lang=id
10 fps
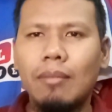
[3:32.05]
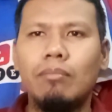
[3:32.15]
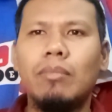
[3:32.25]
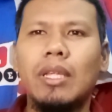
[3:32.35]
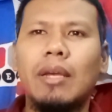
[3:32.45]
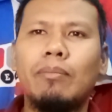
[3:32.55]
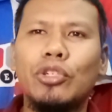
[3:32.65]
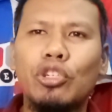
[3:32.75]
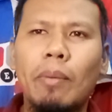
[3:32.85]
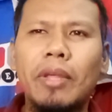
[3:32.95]
menye
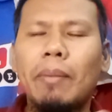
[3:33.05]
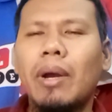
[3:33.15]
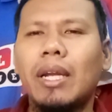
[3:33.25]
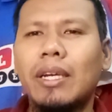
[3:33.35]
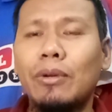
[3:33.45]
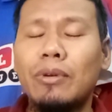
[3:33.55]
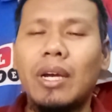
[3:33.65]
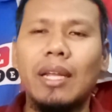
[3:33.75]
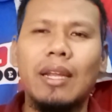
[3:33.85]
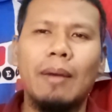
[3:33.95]
mencoba menyamakan
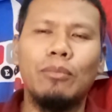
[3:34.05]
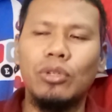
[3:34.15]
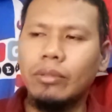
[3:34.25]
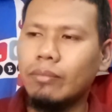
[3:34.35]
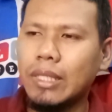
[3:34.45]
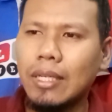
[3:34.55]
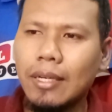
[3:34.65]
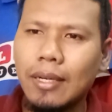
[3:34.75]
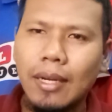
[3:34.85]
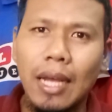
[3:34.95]
kedudukan namun
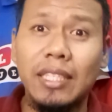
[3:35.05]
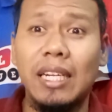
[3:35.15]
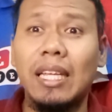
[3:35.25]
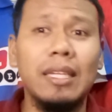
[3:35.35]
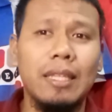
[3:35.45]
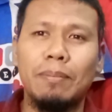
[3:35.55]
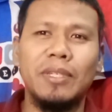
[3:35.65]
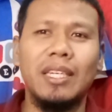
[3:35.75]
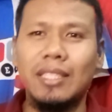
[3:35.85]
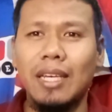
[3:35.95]
uh, hasilnya tetap
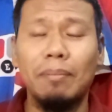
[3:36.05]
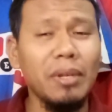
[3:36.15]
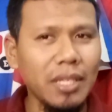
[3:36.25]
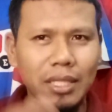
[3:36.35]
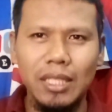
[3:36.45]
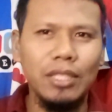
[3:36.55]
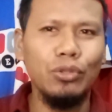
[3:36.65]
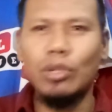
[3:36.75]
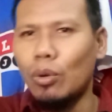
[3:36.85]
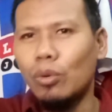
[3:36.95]
sia-sia. Manchester City
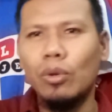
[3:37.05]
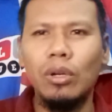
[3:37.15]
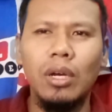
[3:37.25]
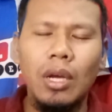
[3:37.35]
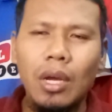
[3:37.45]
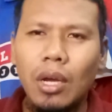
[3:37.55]
sudah unggul